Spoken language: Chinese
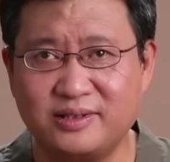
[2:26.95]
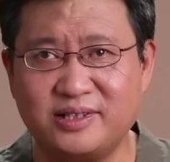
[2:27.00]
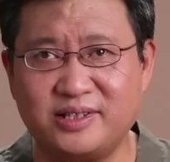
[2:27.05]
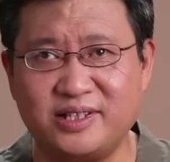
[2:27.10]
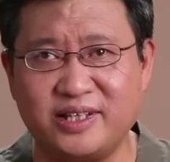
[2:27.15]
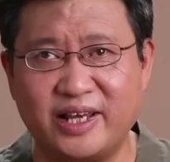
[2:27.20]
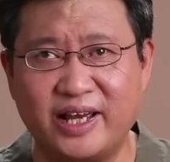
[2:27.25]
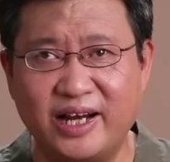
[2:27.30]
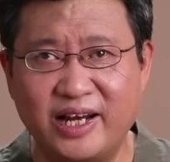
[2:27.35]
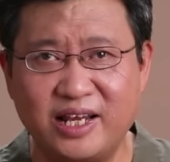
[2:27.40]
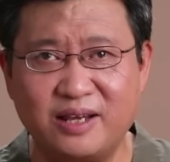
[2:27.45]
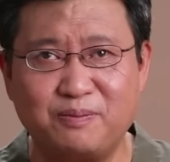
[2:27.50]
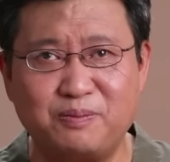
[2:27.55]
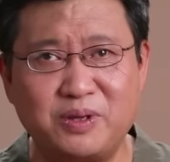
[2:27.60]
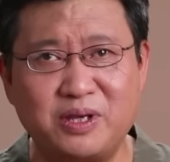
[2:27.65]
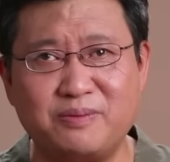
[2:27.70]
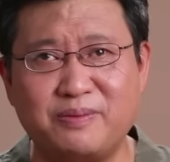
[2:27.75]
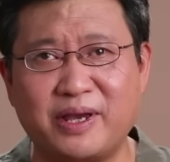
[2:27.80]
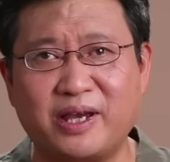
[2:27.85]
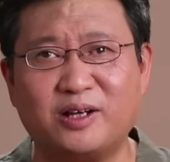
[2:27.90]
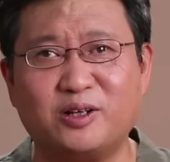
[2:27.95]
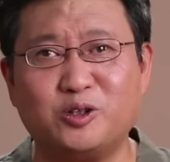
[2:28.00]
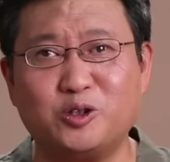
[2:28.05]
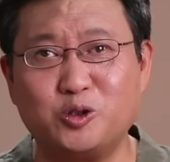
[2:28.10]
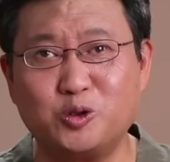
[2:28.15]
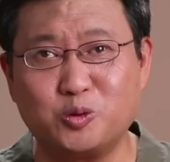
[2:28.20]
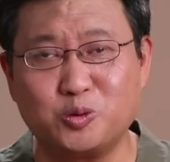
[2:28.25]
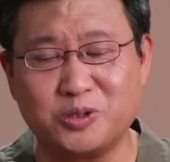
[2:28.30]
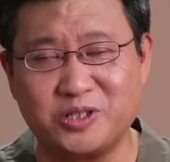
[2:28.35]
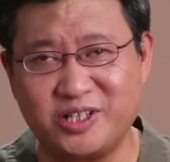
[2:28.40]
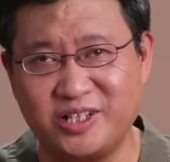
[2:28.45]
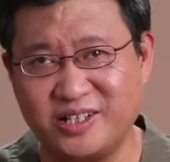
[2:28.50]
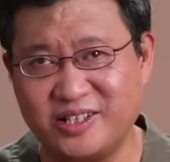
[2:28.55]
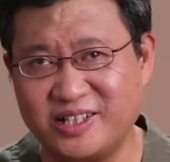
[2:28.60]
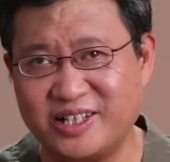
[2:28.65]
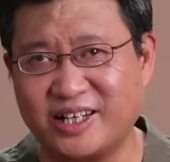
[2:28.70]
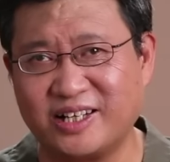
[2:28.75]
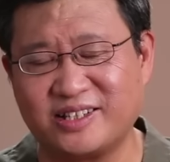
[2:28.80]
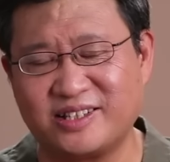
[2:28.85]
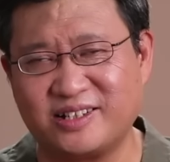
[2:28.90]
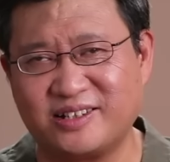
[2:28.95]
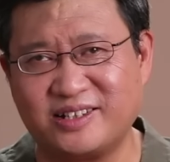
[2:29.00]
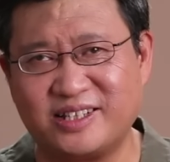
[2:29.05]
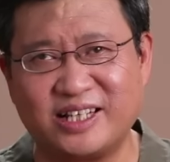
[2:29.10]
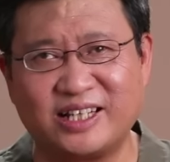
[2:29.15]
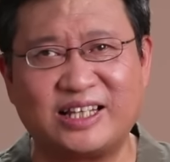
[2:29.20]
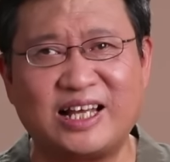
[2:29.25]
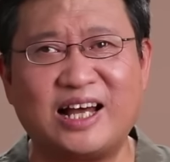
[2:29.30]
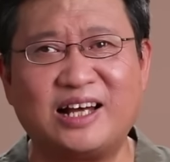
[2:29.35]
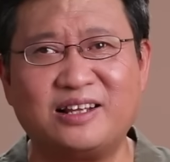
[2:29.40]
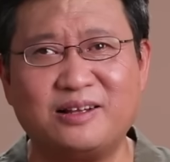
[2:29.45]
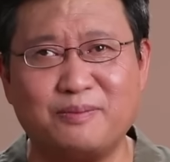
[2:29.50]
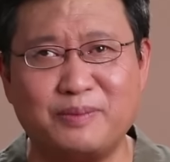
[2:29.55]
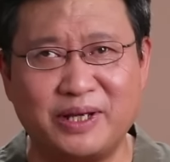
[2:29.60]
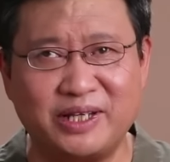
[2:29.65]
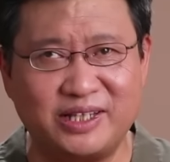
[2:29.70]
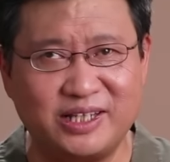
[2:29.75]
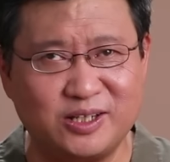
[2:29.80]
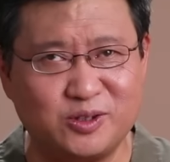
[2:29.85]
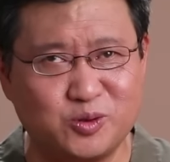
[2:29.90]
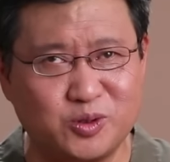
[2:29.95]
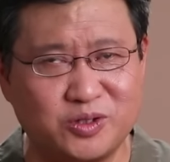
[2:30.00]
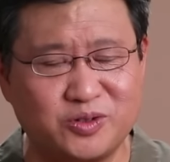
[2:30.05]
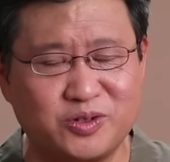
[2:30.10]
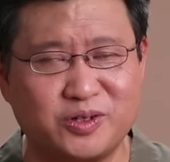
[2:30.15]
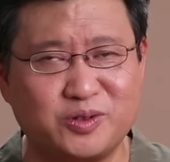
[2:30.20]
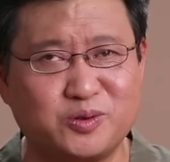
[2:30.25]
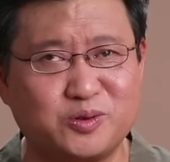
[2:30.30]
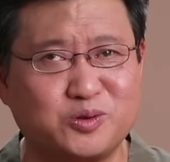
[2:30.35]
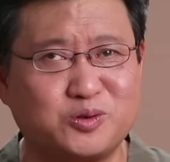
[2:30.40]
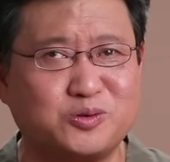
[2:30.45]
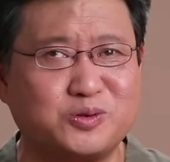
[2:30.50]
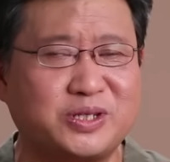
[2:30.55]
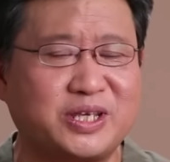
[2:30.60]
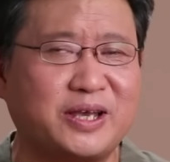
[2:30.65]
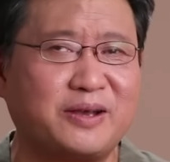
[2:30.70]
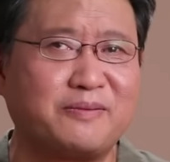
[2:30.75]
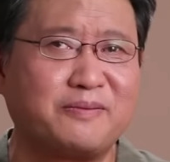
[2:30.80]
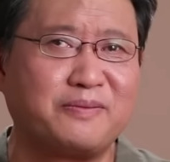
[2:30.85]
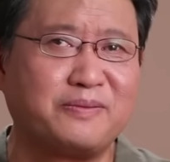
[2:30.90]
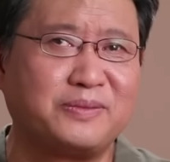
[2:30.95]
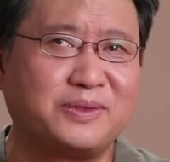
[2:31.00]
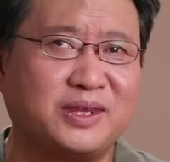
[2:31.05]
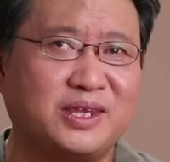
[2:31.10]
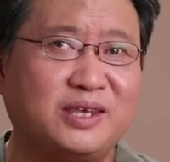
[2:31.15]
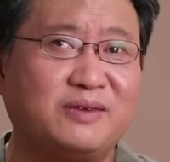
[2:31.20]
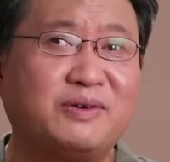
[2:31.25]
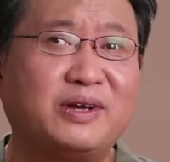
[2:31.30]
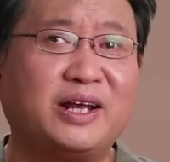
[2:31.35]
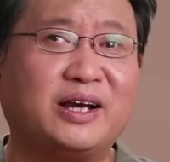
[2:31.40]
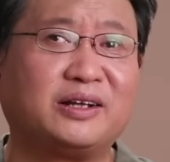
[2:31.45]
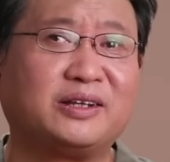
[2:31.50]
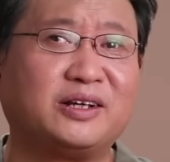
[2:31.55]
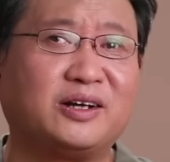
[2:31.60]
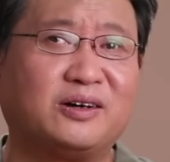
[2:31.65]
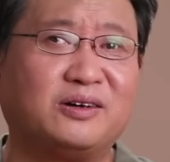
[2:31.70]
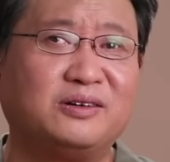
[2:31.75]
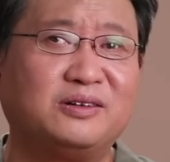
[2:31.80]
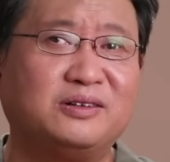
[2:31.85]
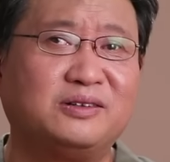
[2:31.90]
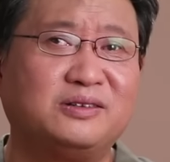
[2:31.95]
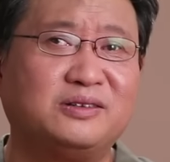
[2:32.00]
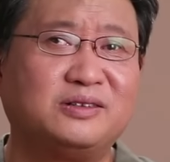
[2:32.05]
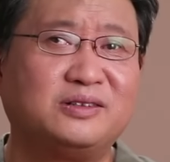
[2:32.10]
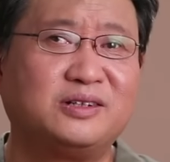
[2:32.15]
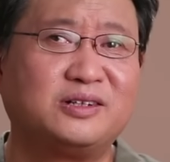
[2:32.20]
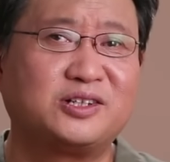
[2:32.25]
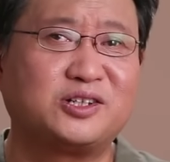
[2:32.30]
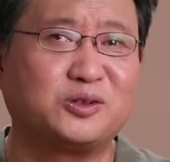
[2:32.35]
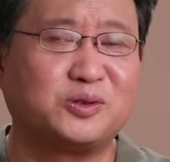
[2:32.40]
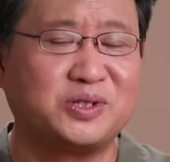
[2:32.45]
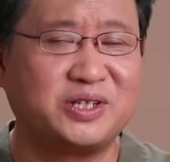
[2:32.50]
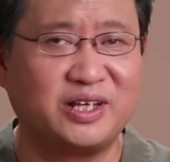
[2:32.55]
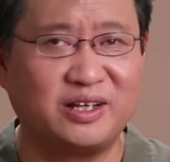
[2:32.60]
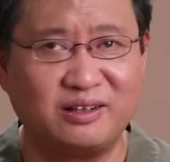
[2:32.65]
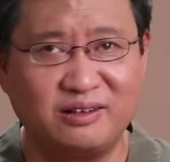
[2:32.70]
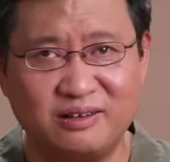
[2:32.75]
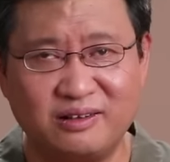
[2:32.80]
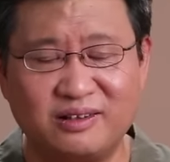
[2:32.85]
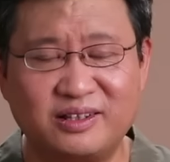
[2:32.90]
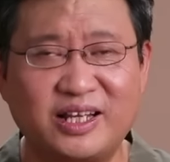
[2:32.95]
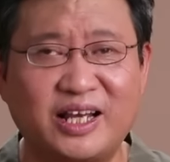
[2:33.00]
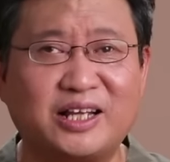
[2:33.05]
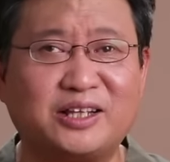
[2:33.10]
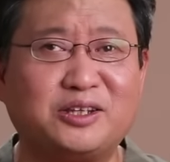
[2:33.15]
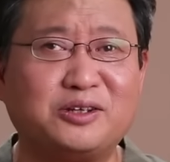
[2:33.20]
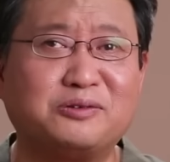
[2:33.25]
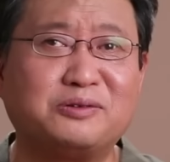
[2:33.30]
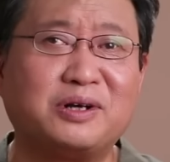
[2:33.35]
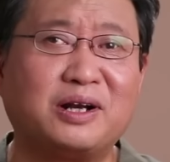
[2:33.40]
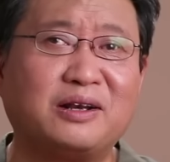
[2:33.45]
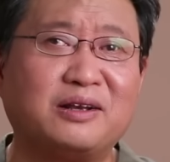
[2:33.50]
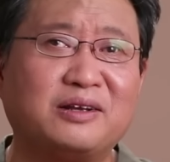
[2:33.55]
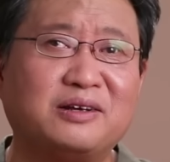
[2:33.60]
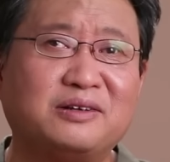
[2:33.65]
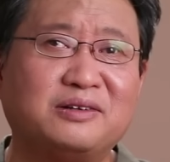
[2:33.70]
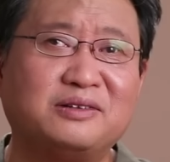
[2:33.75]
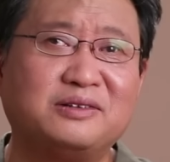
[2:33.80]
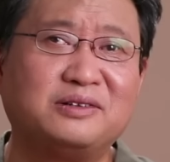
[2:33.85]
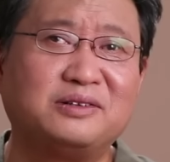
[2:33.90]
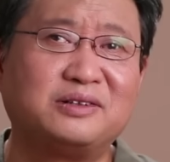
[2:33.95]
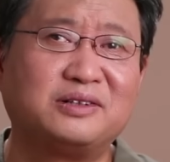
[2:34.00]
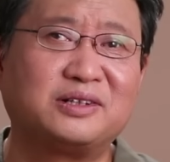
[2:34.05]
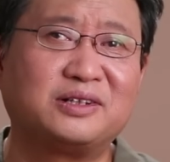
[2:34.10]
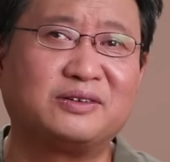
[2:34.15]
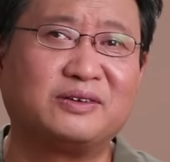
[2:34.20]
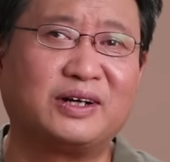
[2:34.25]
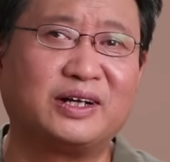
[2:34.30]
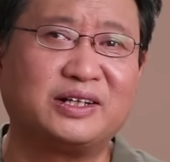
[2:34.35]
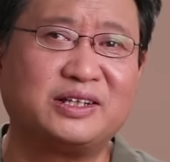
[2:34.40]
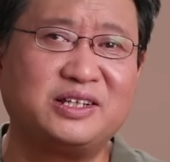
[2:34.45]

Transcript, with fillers: 竭力避免“入侵”这个词儿在他的媒体宣传中出现，因为2条：首先太丢人了，是吧？